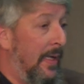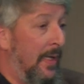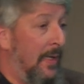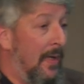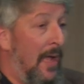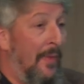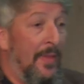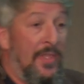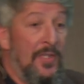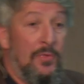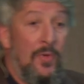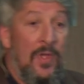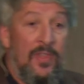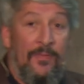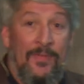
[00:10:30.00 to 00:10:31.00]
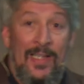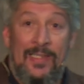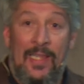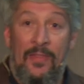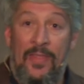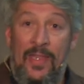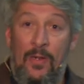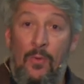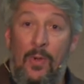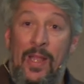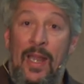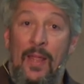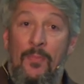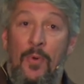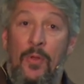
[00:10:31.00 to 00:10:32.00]
a veces no hace falta hacer un
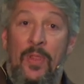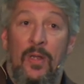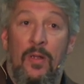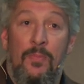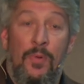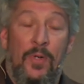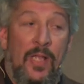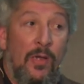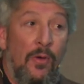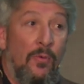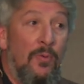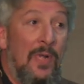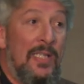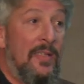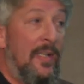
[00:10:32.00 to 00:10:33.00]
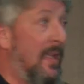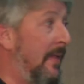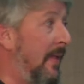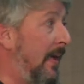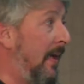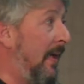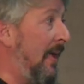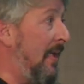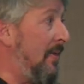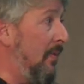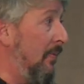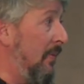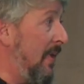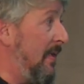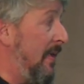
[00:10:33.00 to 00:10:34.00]
gran modelo porque con una serie de reglas o
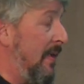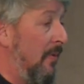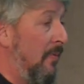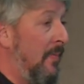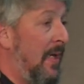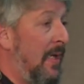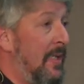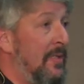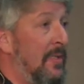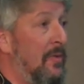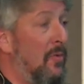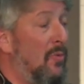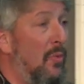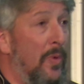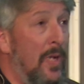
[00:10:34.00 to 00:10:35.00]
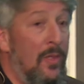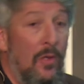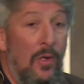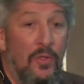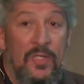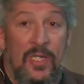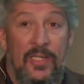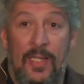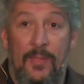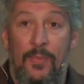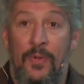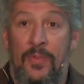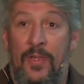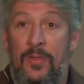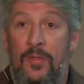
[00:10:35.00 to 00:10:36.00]
una serie de umbrales estoy cubriendo el
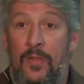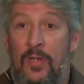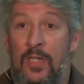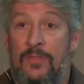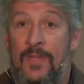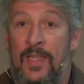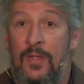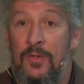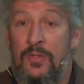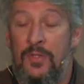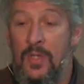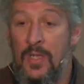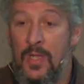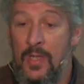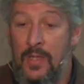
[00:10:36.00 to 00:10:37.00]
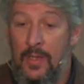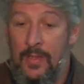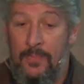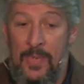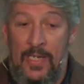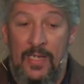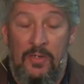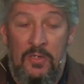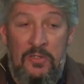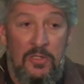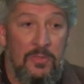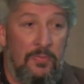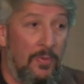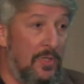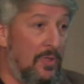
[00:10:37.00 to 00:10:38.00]
80% de los fallos
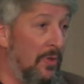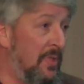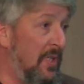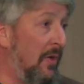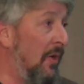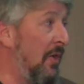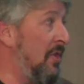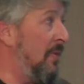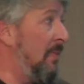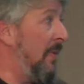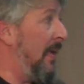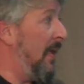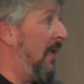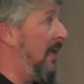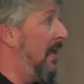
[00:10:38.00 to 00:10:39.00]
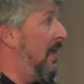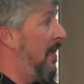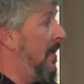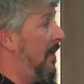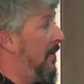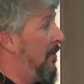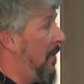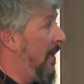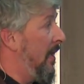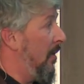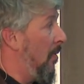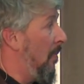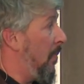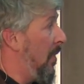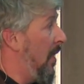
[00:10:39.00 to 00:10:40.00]
peligrosos. Pues con, si con eso me vale, no hay
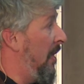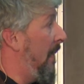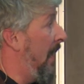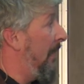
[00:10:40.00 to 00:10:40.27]
ningún problema.